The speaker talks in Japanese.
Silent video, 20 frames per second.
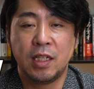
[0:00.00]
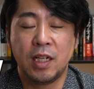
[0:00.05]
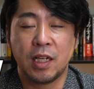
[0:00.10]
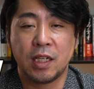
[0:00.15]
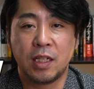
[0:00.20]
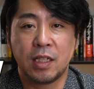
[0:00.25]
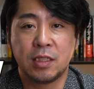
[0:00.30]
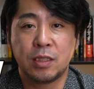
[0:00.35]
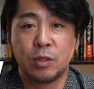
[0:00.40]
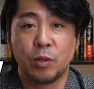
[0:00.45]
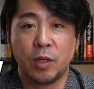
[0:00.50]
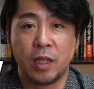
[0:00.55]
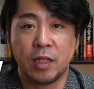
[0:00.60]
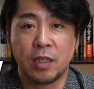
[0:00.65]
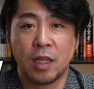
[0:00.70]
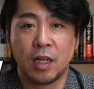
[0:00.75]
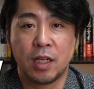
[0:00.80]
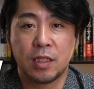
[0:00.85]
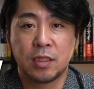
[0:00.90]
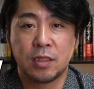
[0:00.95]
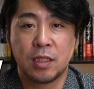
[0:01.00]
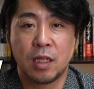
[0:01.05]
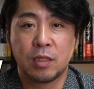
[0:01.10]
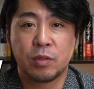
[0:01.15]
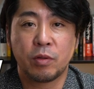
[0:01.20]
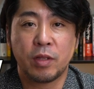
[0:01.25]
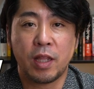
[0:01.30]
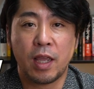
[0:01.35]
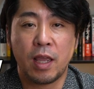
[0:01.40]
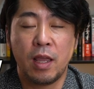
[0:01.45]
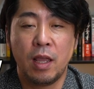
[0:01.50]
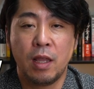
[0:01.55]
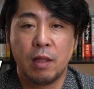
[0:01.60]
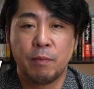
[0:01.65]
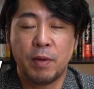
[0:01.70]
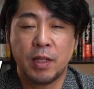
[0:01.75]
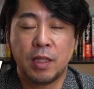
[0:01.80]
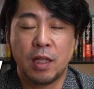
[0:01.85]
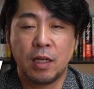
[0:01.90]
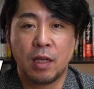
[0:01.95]
い履歴ですよねって話になるので、
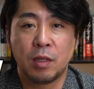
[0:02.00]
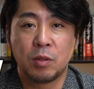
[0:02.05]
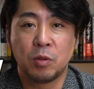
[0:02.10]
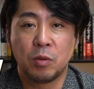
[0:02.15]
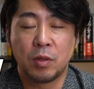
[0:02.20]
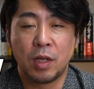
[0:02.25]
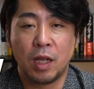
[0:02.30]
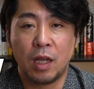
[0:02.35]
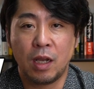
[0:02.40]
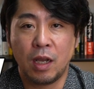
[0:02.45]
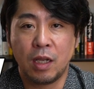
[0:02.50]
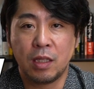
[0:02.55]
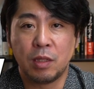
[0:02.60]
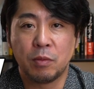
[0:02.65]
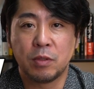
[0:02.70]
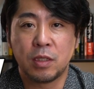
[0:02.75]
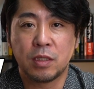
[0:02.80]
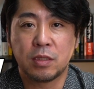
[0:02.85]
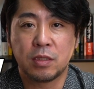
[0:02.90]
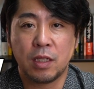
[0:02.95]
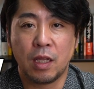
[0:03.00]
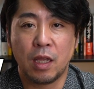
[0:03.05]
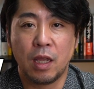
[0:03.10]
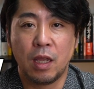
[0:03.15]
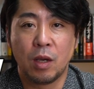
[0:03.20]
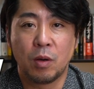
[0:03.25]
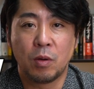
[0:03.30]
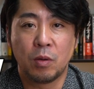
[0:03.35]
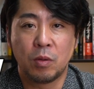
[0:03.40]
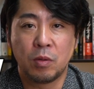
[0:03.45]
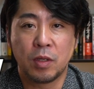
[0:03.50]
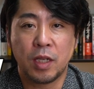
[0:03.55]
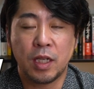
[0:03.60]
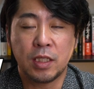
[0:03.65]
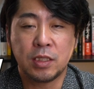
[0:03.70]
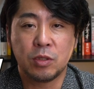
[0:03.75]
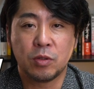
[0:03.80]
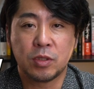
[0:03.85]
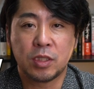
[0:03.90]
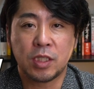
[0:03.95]
まあ誰がどう考えてもですね、この
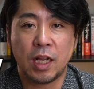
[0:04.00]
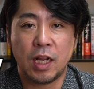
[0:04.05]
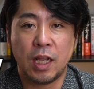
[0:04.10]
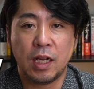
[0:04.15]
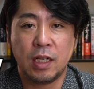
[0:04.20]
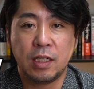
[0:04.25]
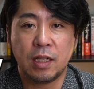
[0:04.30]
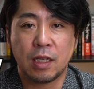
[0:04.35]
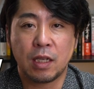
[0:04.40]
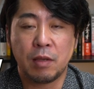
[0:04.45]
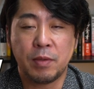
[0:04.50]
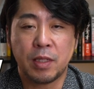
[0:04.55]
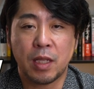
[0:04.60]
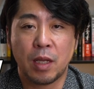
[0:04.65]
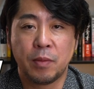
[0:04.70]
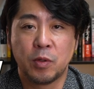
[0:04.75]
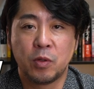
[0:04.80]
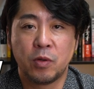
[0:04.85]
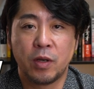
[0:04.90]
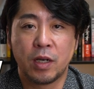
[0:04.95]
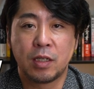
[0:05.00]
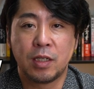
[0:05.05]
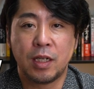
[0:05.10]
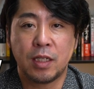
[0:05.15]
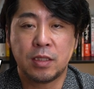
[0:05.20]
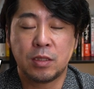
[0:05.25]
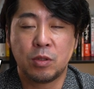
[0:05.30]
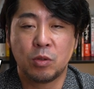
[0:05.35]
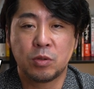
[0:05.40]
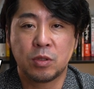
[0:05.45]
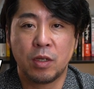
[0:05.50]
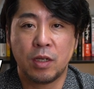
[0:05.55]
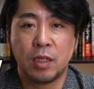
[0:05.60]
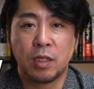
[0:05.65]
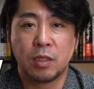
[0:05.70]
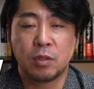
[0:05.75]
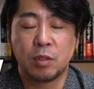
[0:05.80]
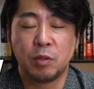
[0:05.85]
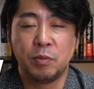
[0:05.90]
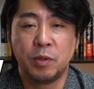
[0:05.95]
家賃の支払い履歴みたいなものはクレジットスコア
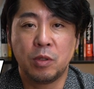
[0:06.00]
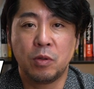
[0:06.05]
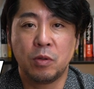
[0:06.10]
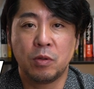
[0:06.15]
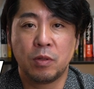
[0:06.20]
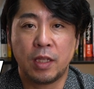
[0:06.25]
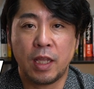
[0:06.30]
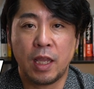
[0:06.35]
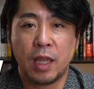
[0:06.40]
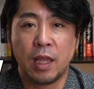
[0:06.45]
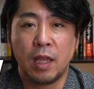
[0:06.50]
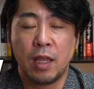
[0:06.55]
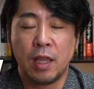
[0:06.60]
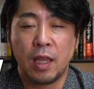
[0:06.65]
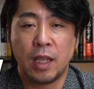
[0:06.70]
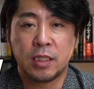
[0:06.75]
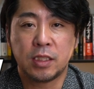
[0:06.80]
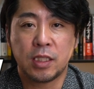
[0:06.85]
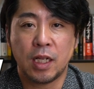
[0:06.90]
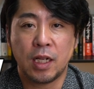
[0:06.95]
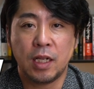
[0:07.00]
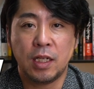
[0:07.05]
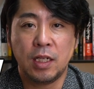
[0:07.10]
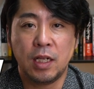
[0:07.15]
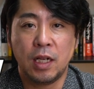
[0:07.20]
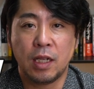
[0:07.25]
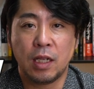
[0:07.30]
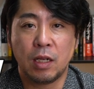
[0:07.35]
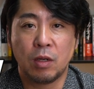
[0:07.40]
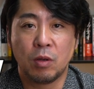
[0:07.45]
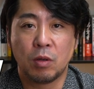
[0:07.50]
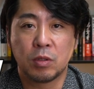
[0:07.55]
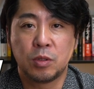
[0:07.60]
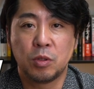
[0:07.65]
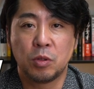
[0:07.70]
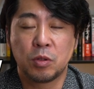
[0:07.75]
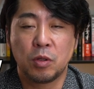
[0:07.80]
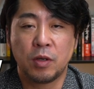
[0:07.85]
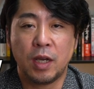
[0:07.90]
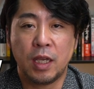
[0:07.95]
に組み込んで、支払い履歴の
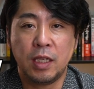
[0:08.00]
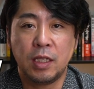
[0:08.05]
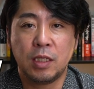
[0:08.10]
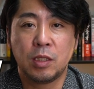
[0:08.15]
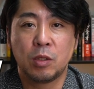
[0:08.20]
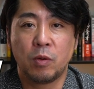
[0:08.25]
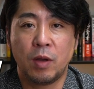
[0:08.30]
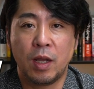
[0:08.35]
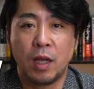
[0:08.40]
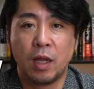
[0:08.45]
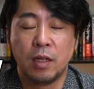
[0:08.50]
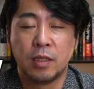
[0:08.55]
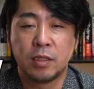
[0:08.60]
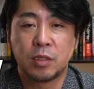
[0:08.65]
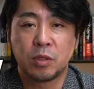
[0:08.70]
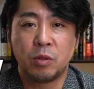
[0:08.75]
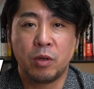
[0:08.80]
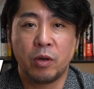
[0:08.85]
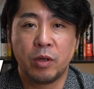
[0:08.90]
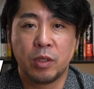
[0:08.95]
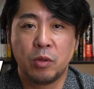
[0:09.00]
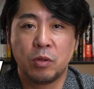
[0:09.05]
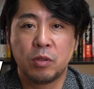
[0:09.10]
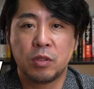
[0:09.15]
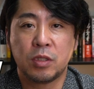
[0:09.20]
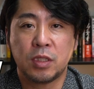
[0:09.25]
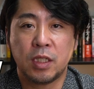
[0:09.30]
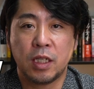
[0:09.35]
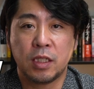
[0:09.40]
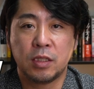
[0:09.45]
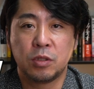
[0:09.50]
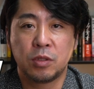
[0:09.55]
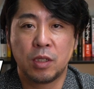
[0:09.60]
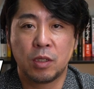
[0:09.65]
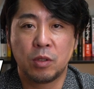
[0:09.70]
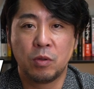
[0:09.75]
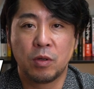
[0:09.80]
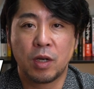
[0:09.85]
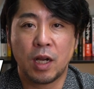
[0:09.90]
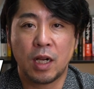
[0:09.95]
状況がいい人はスコアを良くして住
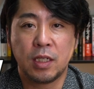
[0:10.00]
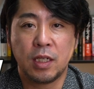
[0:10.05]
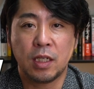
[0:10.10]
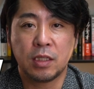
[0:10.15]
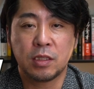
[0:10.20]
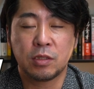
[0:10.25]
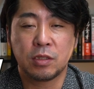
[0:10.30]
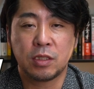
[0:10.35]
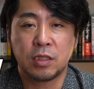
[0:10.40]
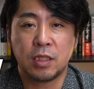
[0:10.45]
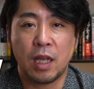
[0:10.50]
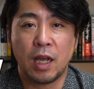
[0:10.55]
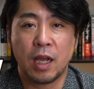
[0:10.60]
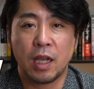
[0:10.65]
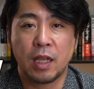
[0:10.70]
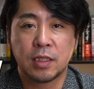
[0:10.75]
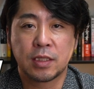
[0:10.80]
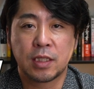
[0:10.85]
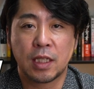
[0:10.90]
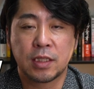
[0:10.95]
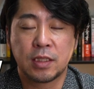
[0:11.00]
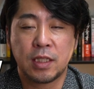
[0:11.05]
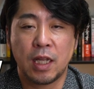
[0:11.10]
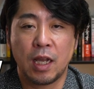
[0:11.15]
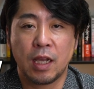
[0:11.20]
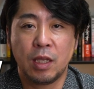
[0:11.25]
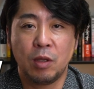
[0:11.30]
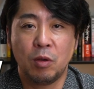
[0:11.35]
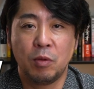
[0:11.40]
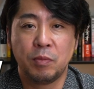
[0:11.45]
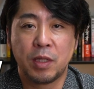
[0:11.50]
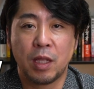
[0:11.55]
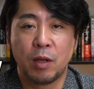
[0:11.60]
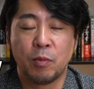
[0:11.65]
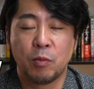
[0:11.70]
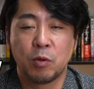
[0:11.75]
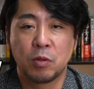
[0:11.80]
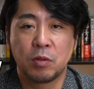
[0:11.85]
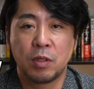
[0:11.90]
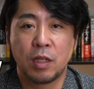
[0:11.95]
宅ローンを借りやすくしてあげ、させてあげようみたい
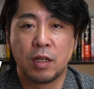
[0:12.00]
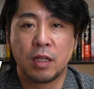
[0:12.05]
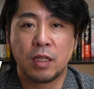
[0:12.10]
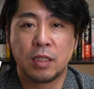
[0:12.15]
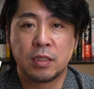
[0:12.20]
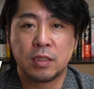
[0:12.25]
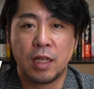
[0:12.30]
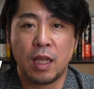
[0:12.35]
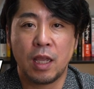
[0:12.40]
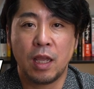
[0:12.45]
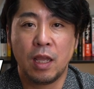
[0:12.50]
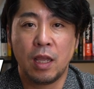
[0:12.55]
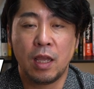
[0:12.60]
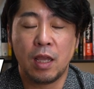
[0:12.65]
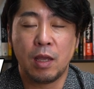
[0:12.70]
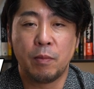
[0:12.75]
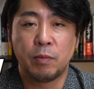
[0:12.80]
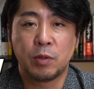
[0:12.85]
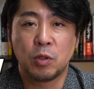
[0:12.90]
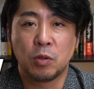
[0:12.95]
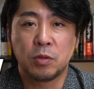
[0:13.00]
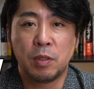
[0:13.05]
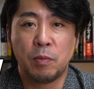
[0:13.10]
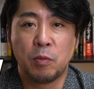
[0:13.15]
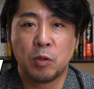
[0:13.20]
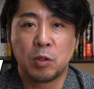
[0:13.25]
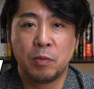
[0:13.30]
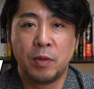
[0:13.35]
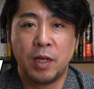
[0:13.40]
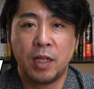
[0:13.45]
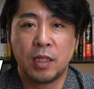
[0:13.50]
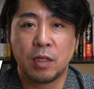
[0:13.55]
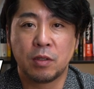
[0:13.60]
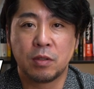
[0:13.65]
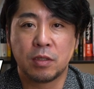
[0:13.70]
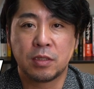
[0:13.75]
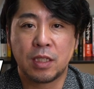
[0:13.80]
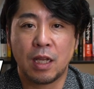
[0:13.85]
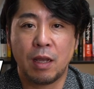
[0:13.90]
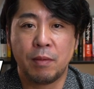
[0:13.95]
なものっていうのはですね、当然求められて
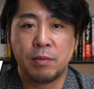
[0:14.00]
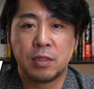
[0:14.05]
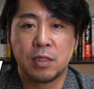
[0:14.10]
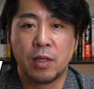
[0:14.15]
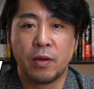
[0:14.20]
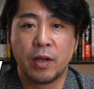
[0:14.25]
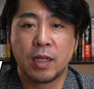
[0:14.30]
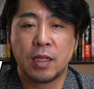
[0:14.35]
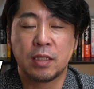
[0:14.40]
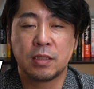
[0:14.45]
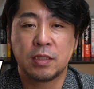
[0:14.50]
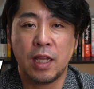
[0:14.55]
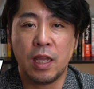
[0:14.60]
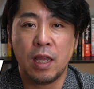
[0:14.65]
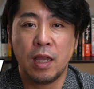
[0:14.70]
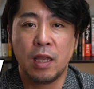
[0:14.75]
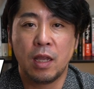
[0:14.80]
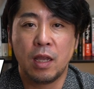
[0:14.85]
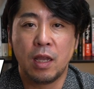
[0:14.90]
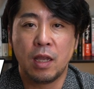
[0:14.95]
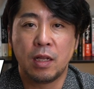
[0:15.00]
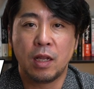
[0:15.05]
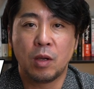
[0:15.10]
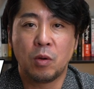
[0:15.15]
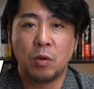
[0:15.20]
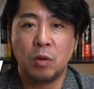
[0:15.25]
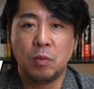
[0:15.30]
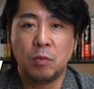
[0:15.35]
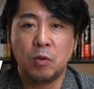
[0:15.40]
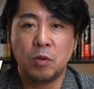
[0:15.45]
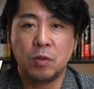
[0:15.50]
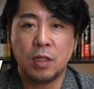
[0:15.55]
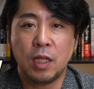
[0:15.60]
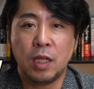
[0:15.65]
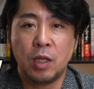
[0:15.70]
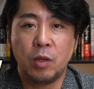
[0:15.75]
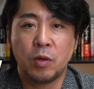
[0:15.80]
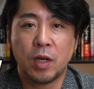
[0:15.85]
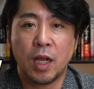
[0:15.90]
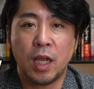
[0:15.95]
くるサービスなわけですね。で、この問
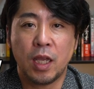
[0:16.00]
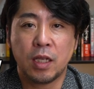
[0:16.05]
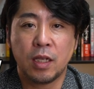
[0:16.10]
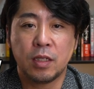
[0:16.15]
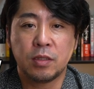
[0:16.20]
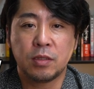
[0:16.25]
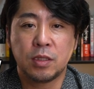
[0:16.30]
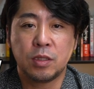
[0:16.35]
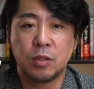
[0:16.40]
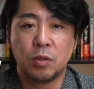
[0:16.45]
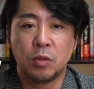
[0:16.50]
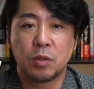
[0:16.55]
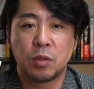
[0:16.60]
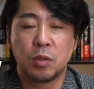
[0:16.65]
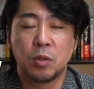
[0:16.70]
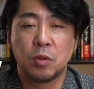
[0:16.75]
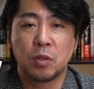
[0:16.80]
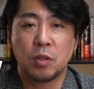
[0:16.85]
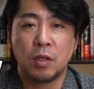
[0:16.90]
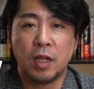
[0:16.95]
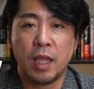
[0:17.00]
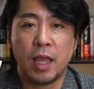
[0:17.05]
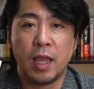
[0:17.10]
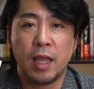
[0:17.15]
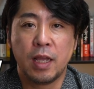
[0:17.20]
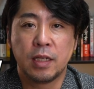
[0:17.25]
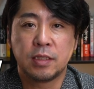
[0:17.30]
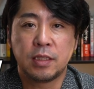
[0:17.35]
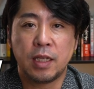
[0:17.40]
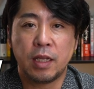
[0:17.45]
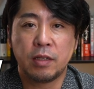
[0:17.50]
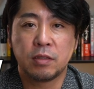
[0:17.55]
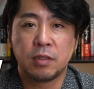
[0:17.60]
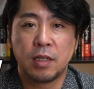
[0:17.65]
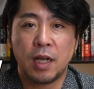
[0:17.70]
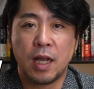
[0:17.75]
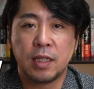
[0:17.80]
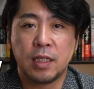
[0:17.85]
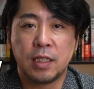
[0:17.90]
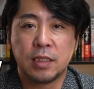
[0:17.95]
題を解決しようということで、政
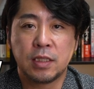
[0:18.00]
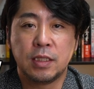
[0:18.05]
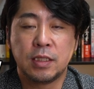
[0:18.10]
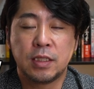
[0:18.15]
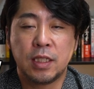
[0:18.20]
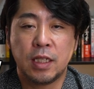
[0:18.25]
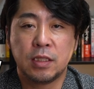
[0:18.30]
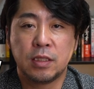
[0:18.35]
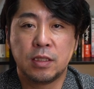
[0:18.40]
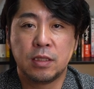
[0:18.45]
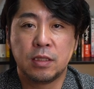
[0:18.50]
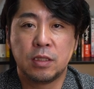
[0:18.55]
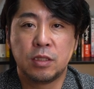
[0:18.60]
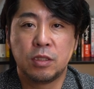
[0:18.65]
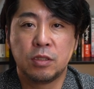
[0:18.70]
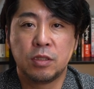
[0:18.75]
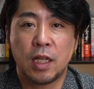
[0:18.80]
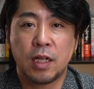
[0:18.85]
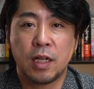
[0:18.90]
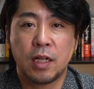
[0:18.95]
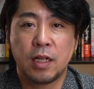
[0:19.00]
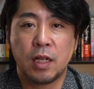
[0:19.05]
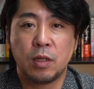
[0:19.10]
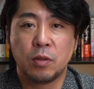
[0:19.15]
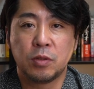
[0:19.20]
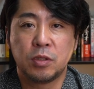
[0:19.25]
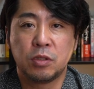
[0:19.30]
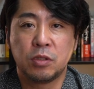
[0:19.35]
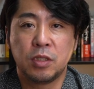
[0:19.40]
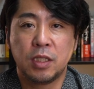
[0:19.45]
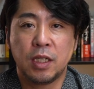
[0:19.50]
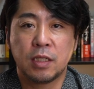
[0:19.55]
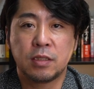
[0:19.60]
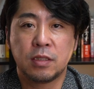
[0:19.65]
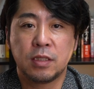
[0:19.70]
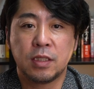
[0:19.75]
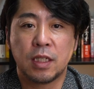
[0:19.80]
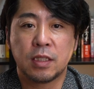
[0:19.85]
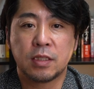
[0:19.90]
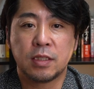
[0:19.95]
府が2017年の12
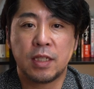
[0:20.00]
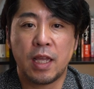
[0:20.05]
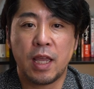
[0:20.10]
月にです